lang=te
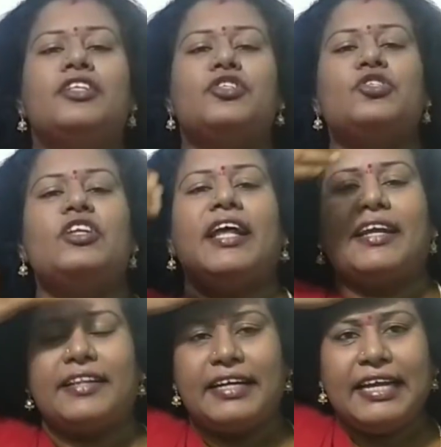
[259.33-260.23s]
చూస్తున్నారు
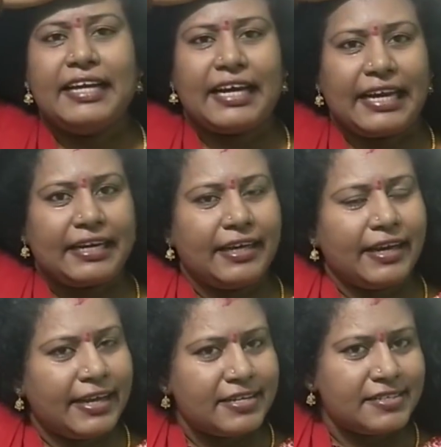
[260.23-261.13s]
కదండి నా రెగ్యులర్
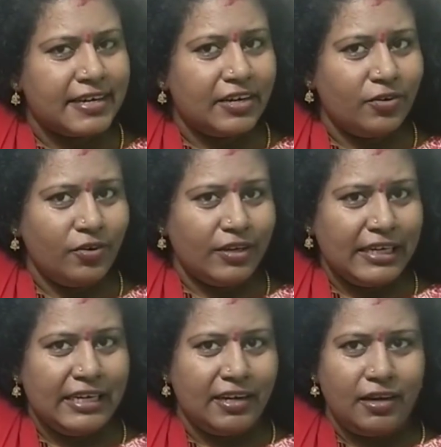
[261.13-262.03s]
హెయిర్ స్టైలు
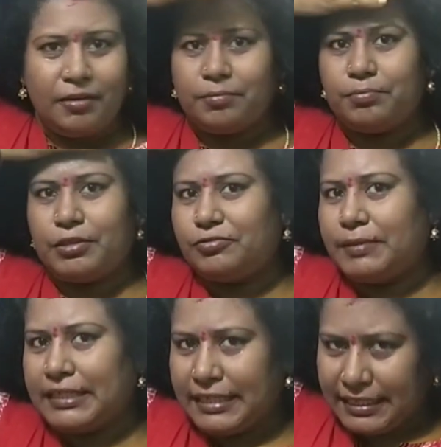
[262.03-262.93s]
ఇలా పఫ్
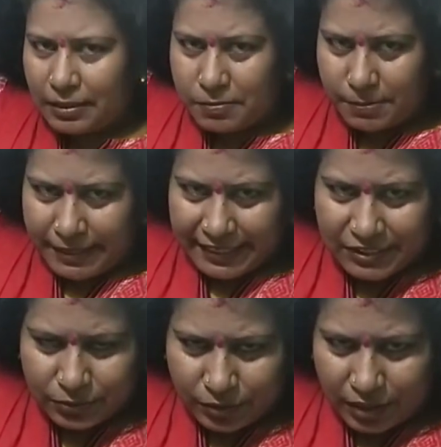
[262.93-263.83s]
పెట్టి టబ్స్
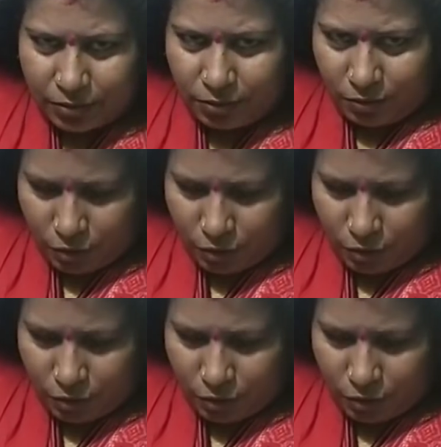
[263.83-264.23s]
పెట్టేసుకున్నాను